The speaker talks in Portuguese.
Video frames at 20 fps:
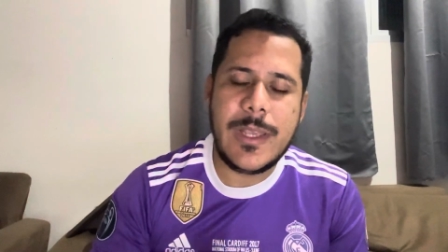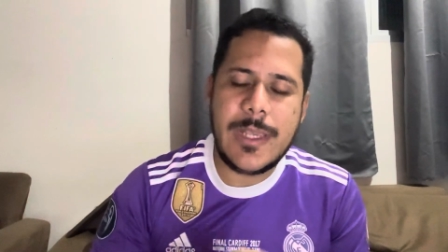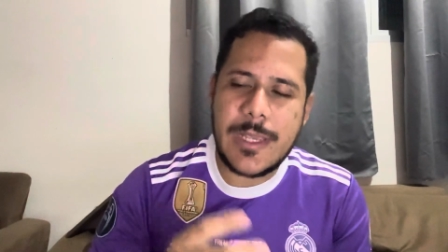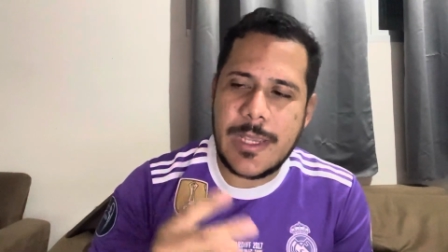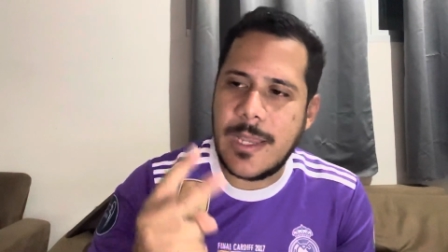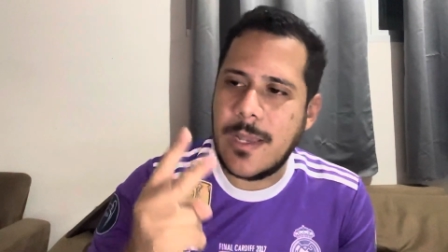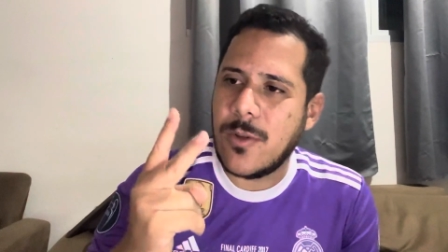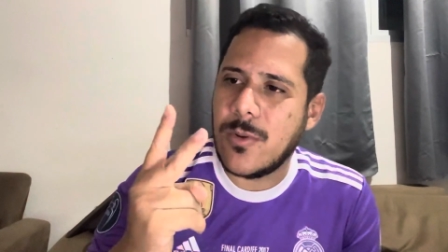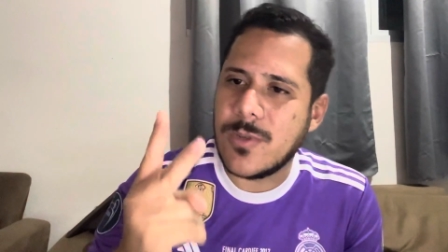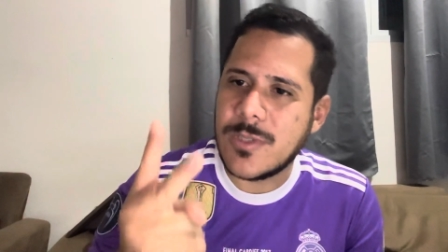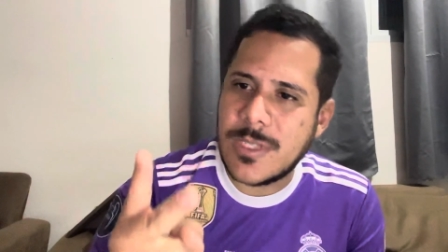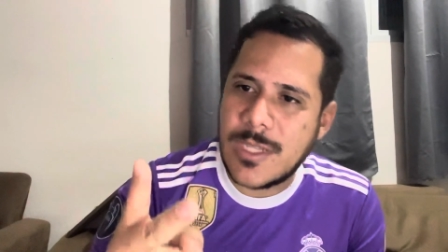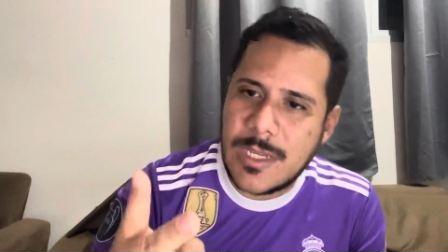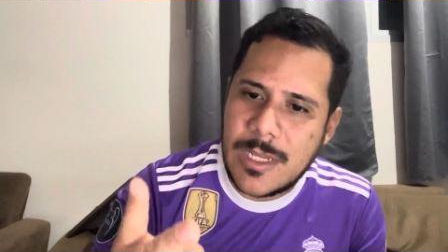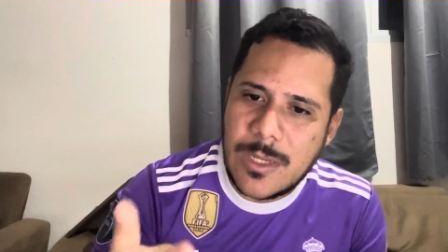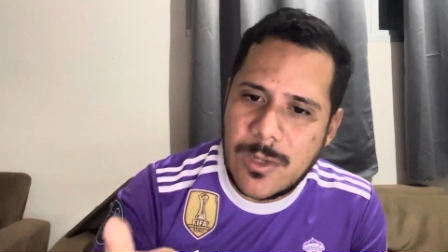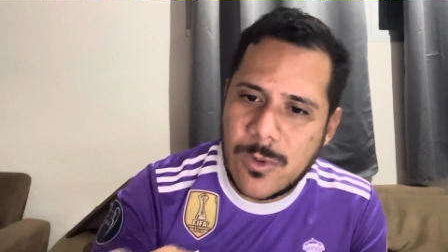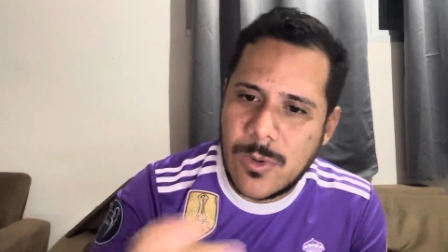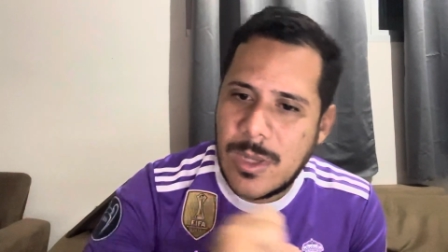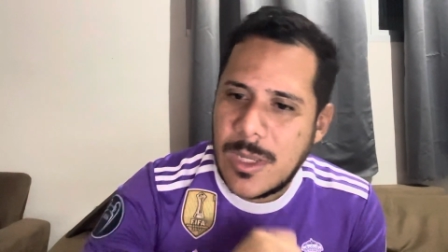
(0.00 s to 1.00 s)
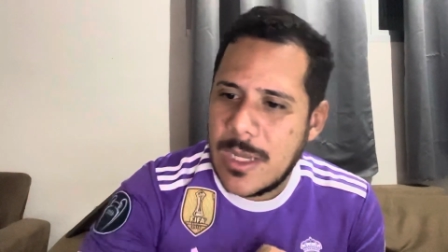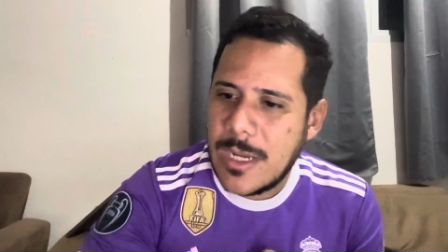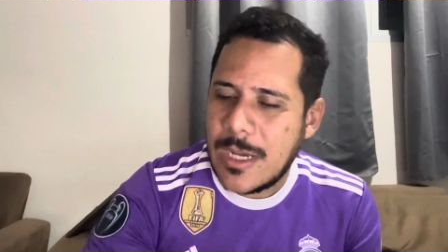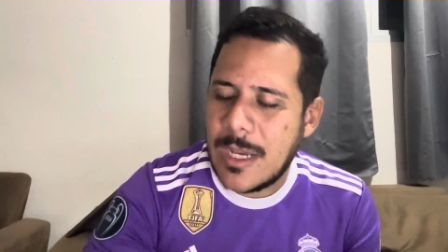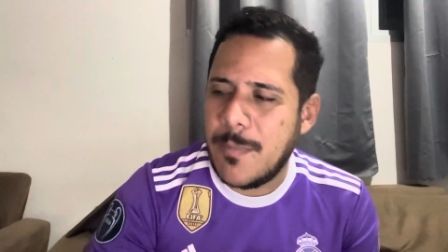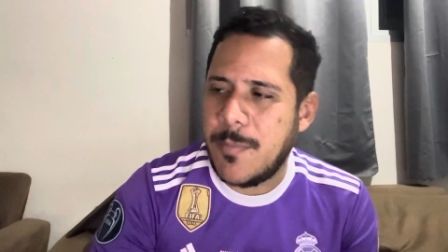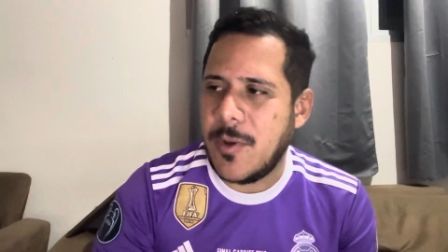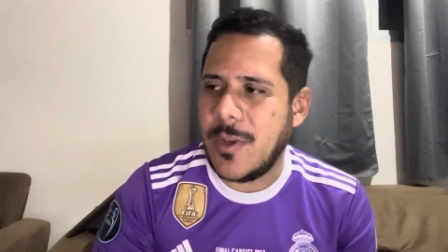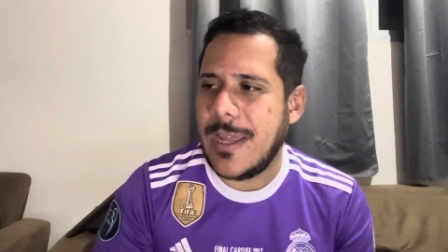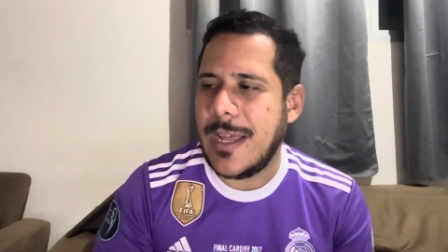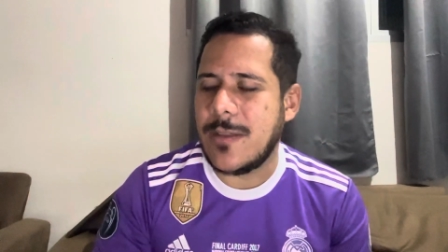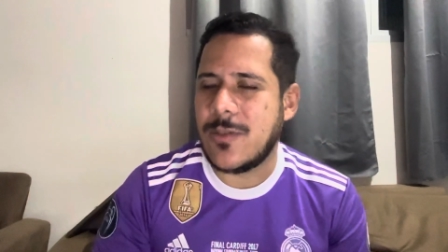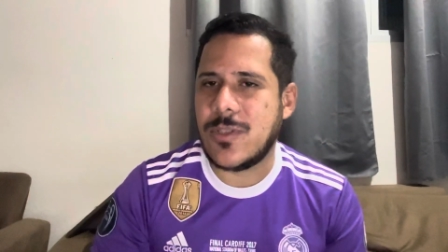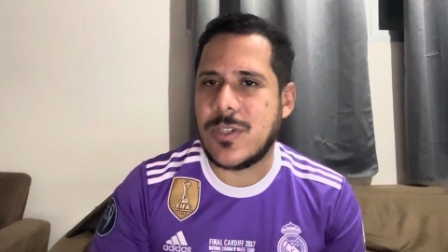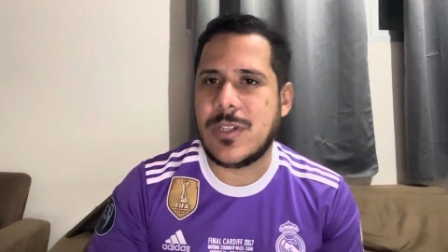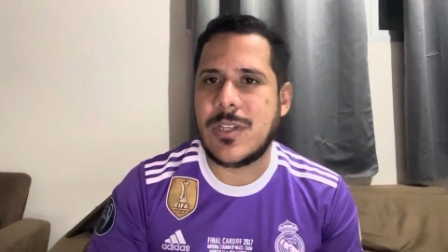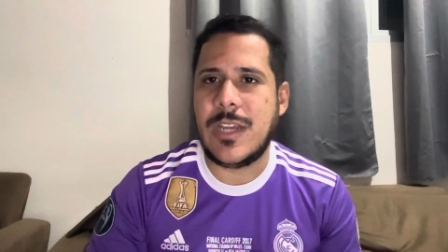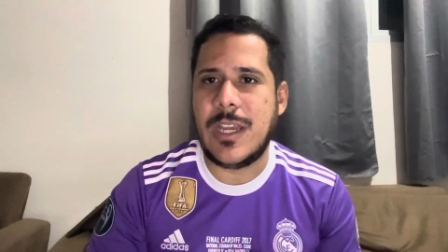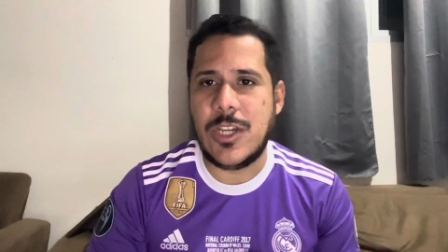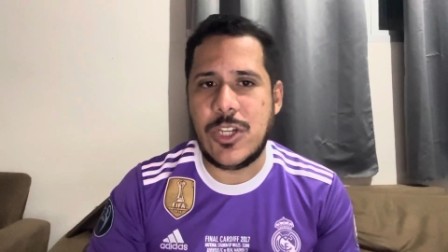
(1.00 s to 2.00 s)
ele conseguiu
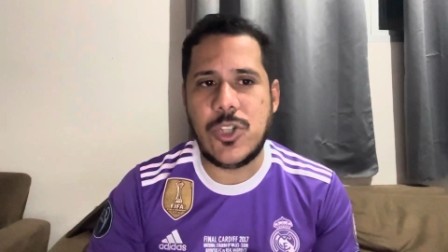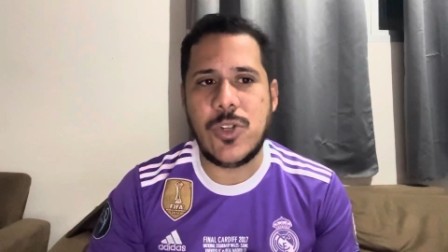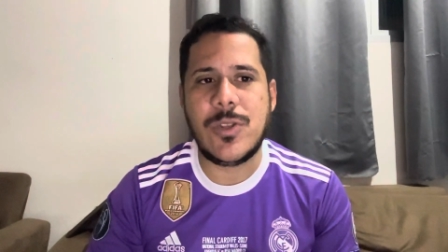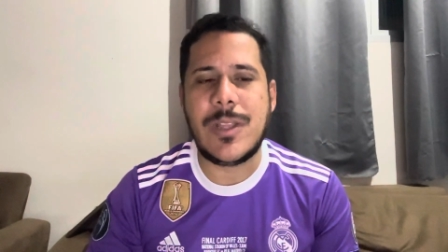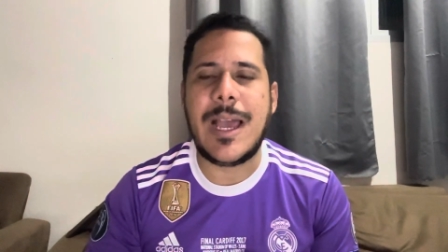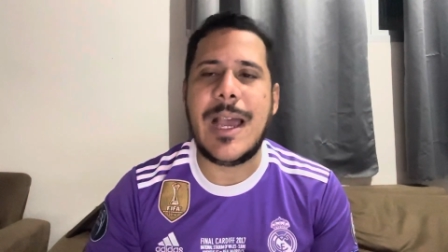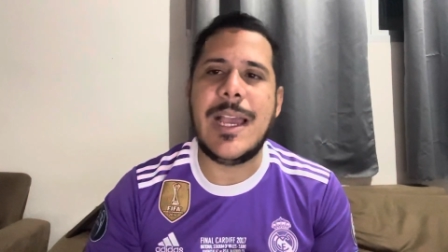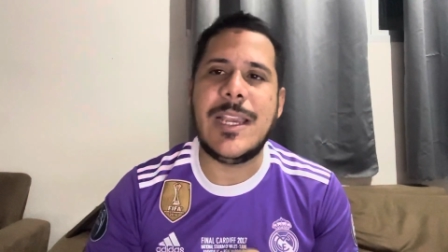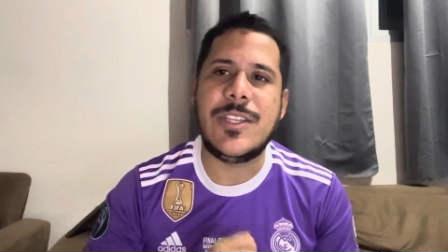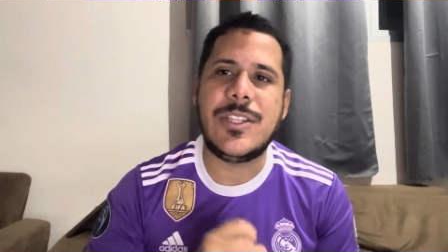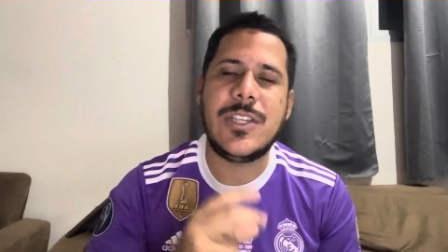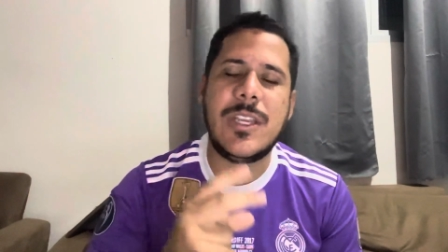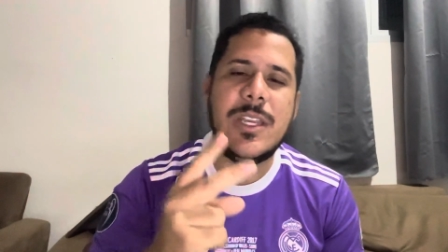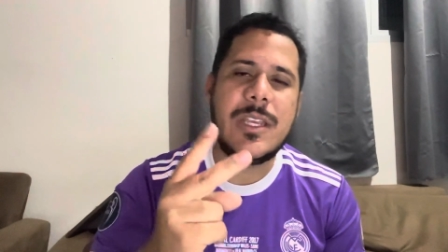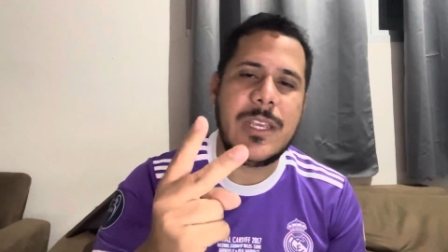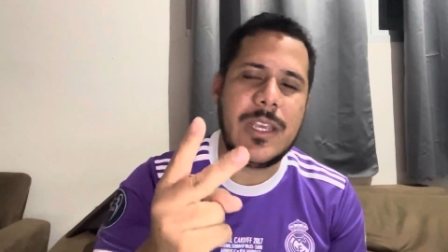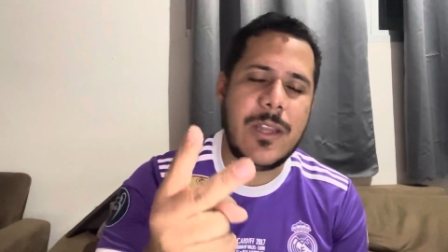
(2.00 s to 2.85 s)
campeonatos regionais,